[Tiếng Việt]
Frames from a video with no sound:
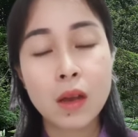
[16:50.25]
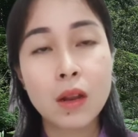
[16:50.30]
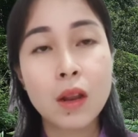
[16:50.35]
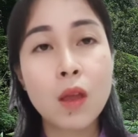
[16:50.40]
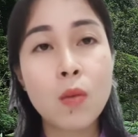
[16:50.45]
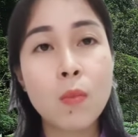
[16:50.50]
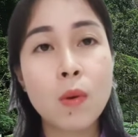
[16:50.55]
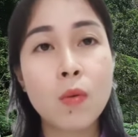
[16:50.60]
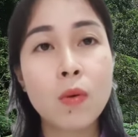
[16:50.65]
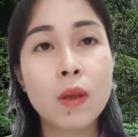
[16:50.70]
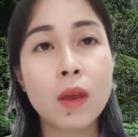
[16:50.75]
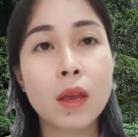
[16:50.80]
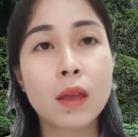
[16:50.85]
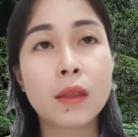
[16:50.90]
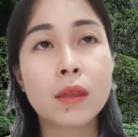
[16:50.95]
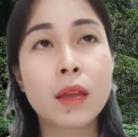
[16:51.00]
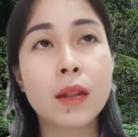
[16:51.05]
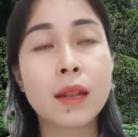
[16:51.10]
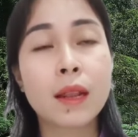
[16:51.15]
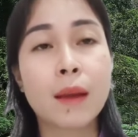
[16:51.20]
nếu mà quý
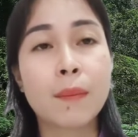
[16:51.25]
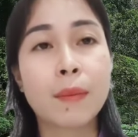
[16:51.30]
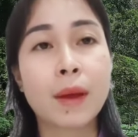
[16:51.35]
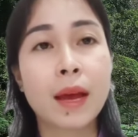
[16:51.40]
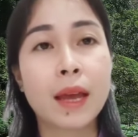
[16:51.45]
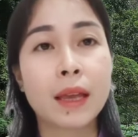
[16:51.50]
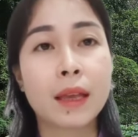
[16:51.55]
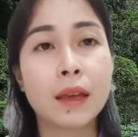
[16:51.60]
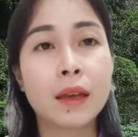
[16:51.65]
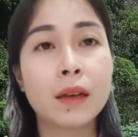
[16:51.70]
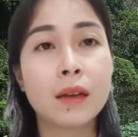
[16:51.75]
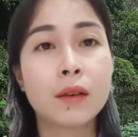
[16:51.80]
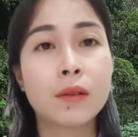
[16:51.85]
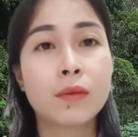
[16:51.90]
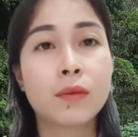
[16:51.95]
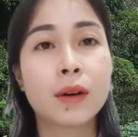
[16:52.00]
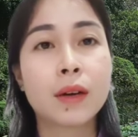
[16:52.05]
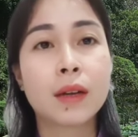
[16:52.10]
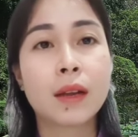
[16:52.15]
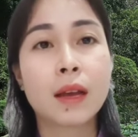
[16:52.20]
vị tin làm thầy á,
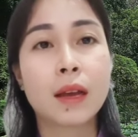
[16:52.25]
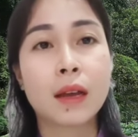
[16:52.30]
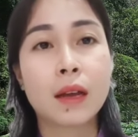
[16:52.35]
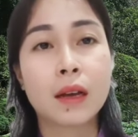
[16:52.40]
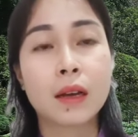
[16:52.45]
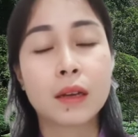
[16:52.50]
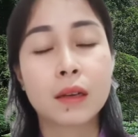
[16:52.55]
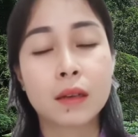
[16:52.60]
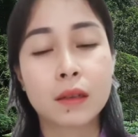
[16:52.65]
hoặc là